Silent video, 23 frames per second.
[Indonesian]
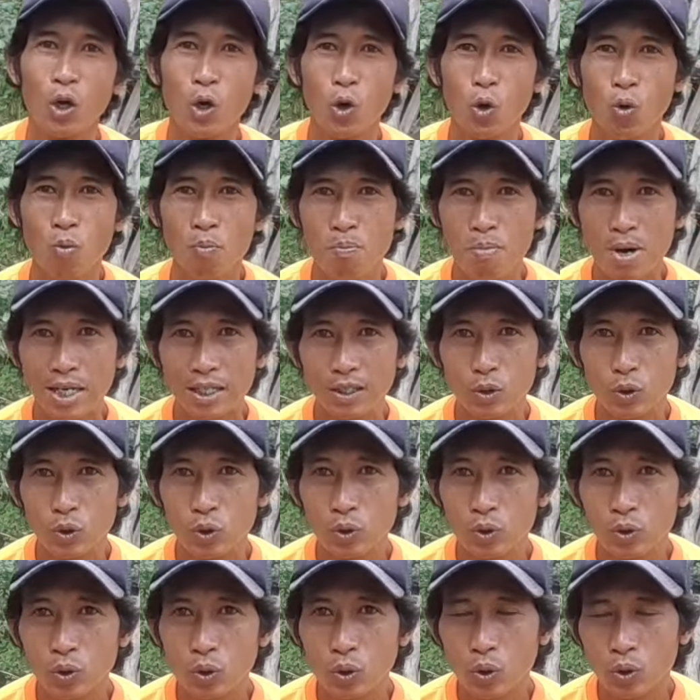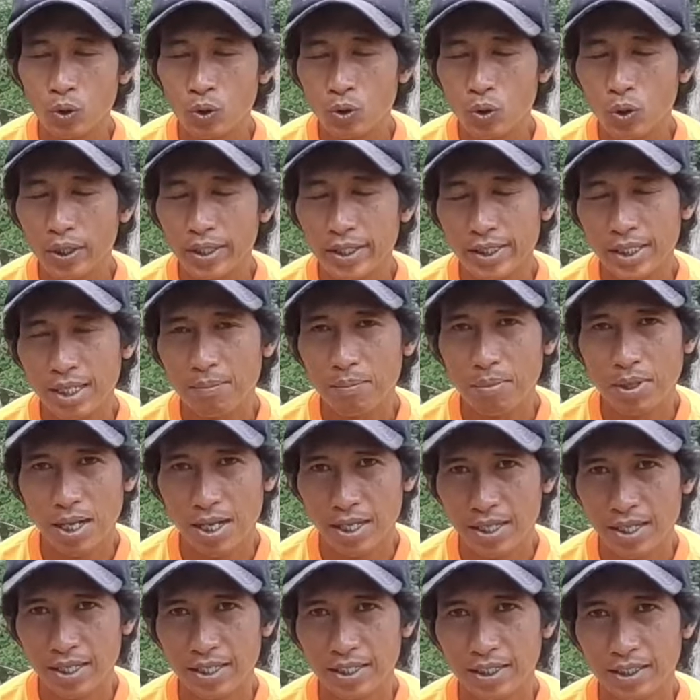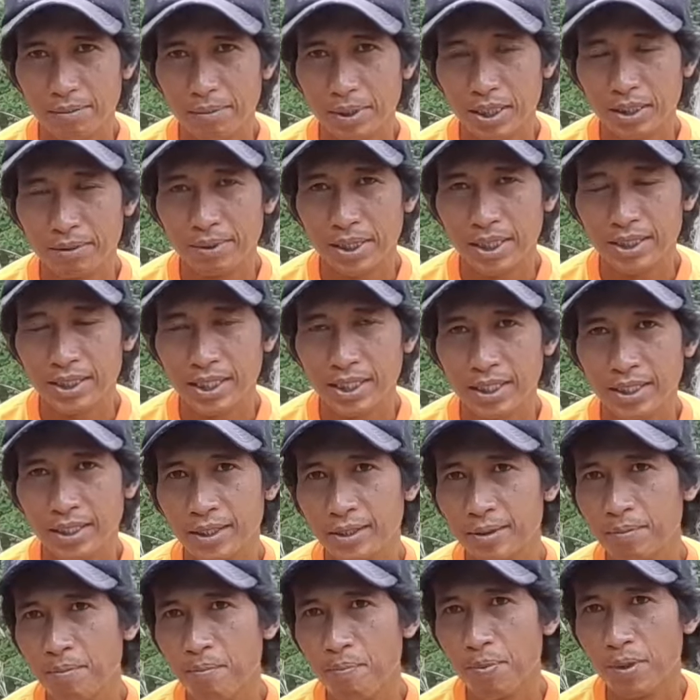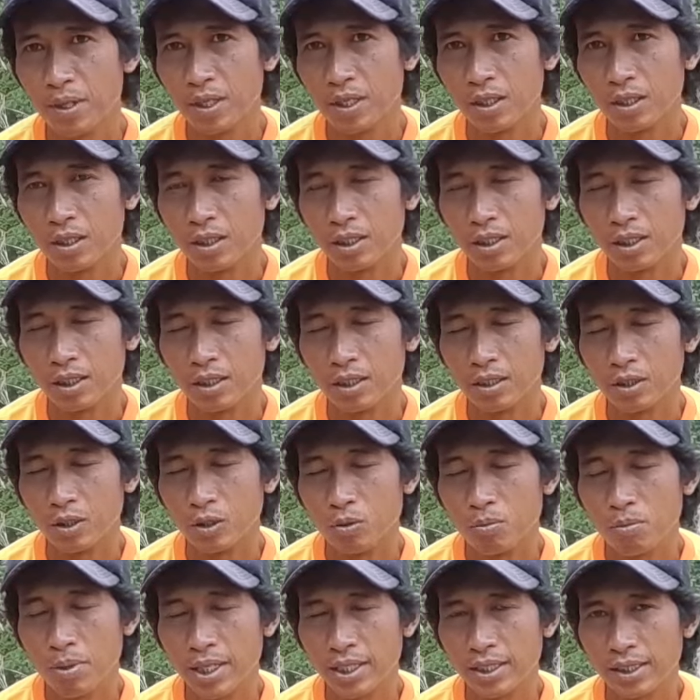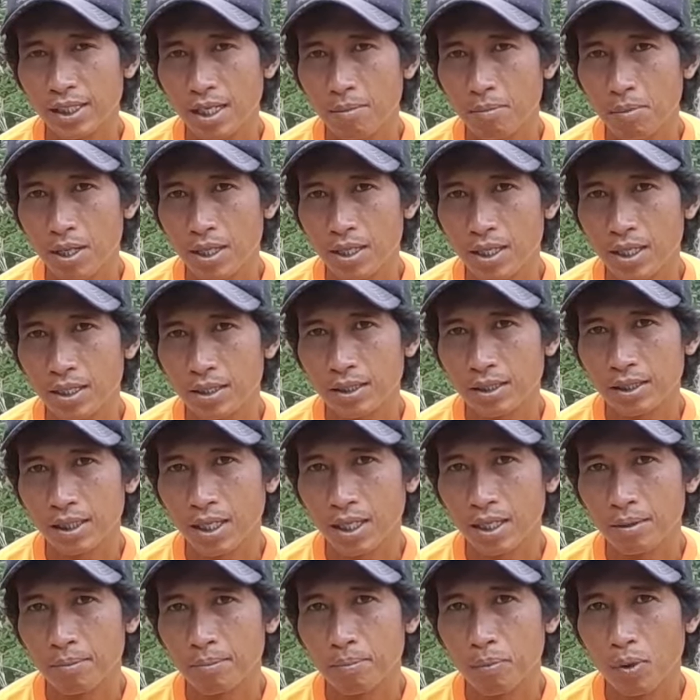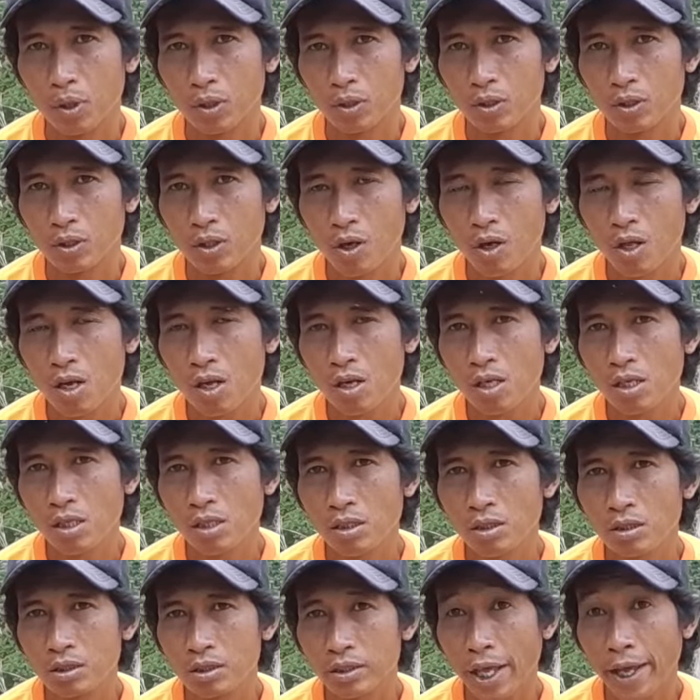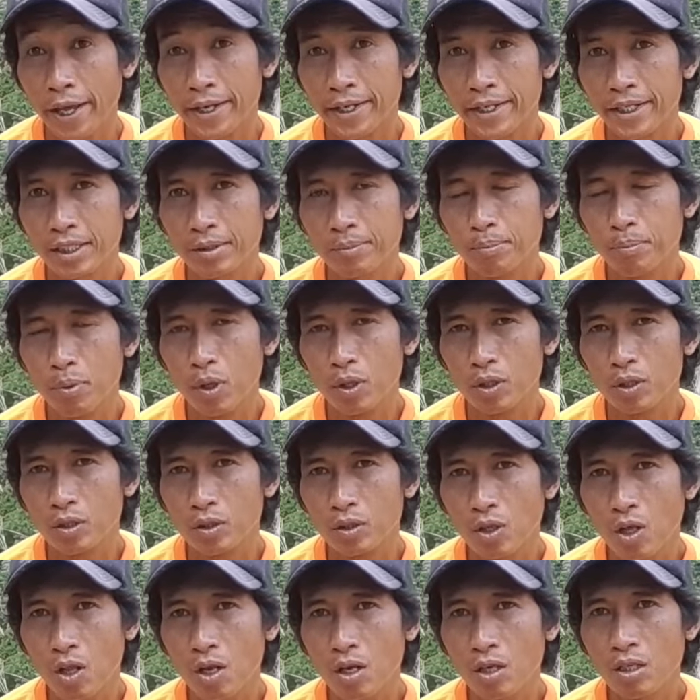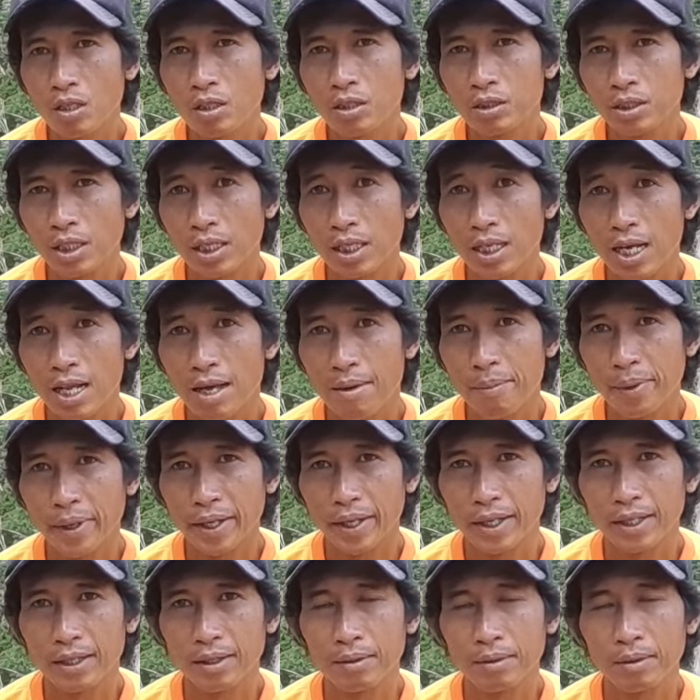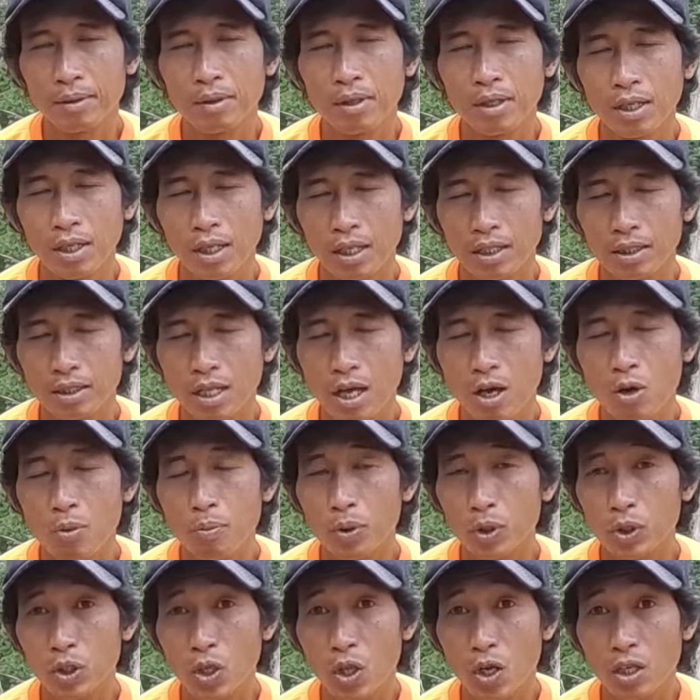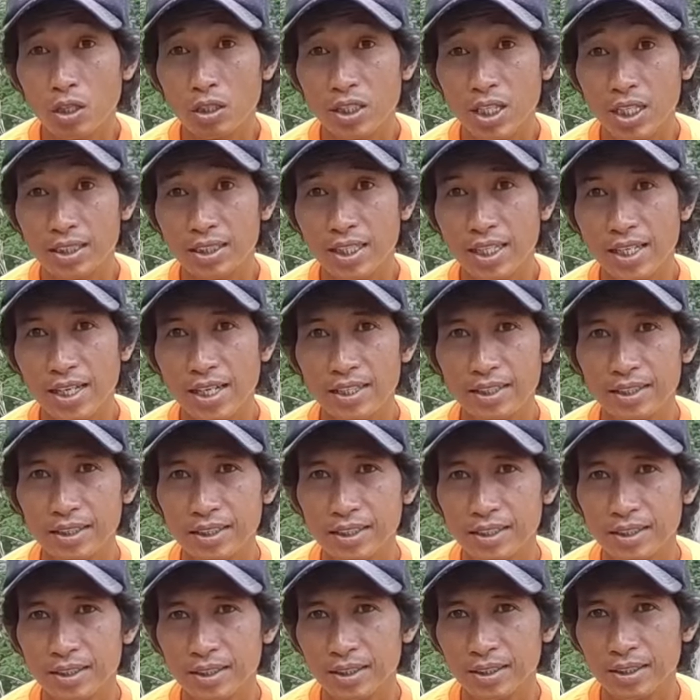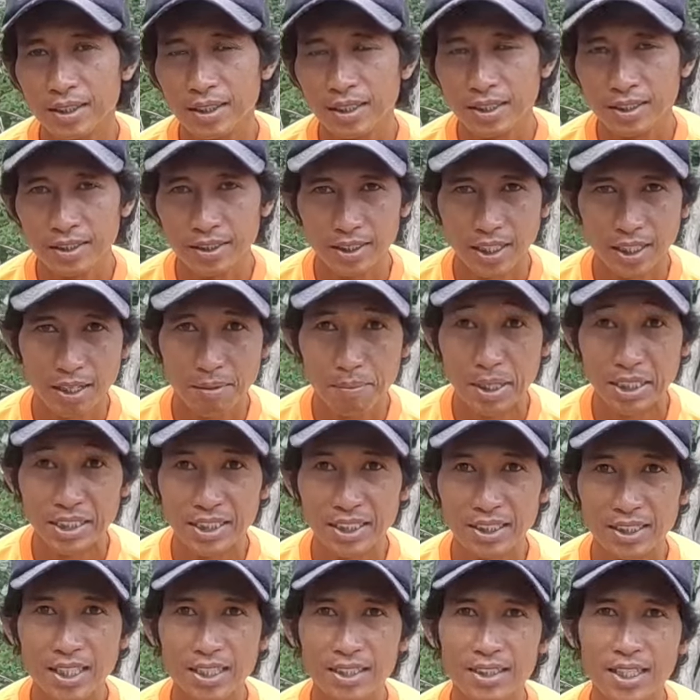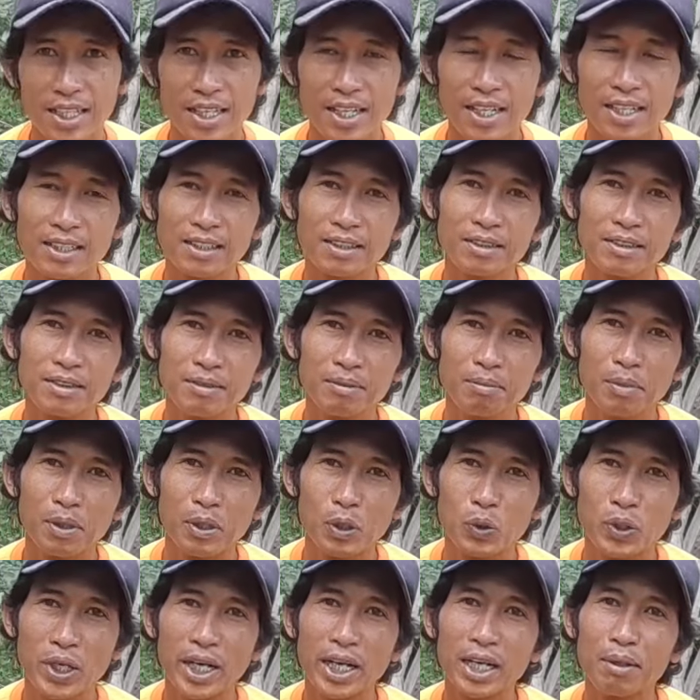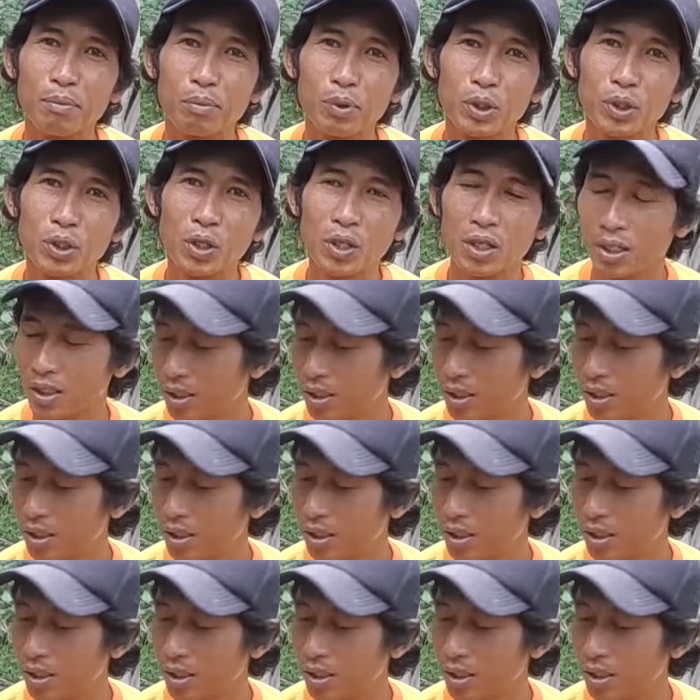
Umpan untuk ikan belanak ya teman-teman ya Umpan ikan belanak dengan botol teknik botol tenggelam ya atau botol dasaran ya cara mancing dasaran menggunakan botol.